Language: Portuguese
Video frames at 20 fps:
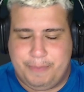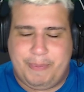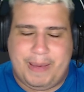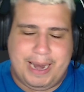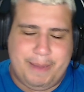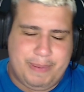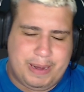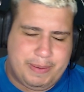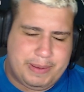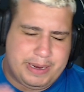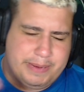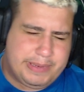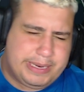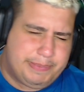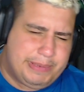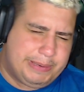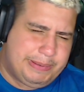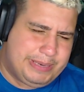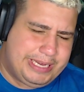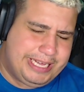para, para, para, para,
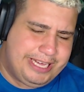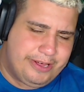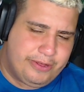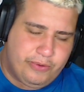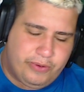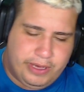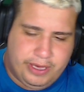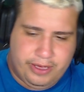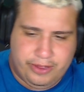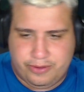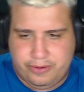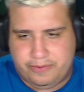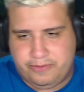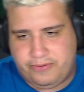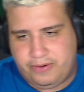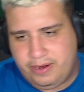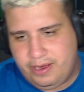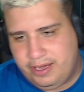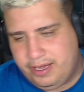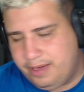para, para. Editor, editor,
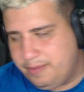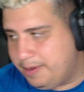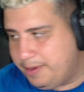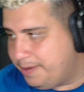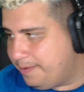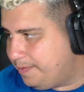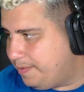foca aqui, mano.